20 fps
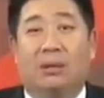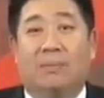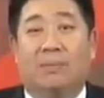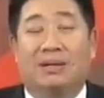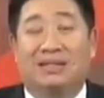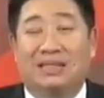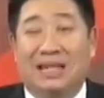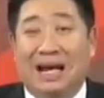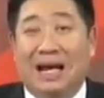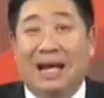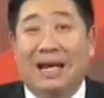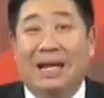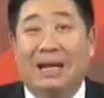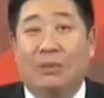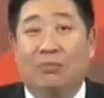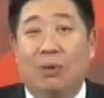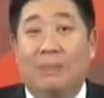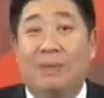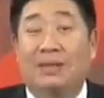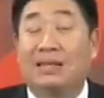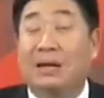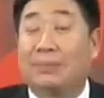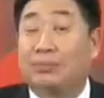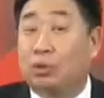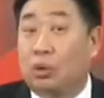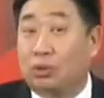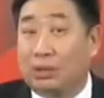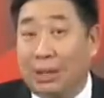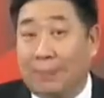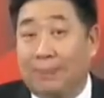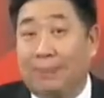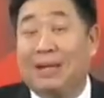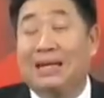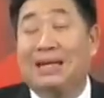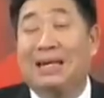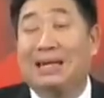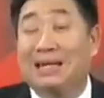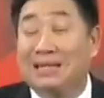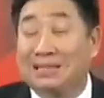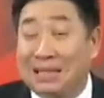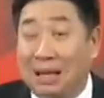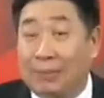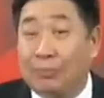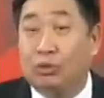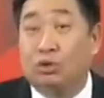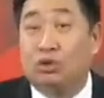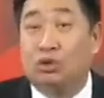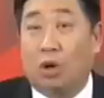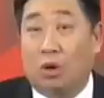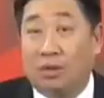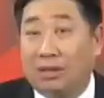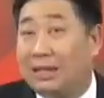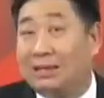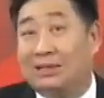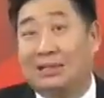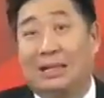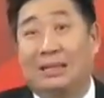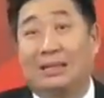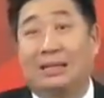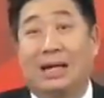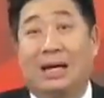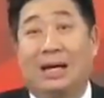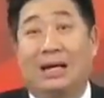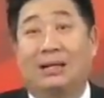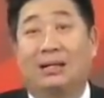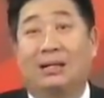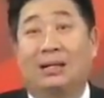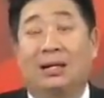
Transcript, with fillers: มันแสดงให้เห็นว่ามันเติบโตจากปีนี้ที่ สามจุดสอง อย่างชัดเจน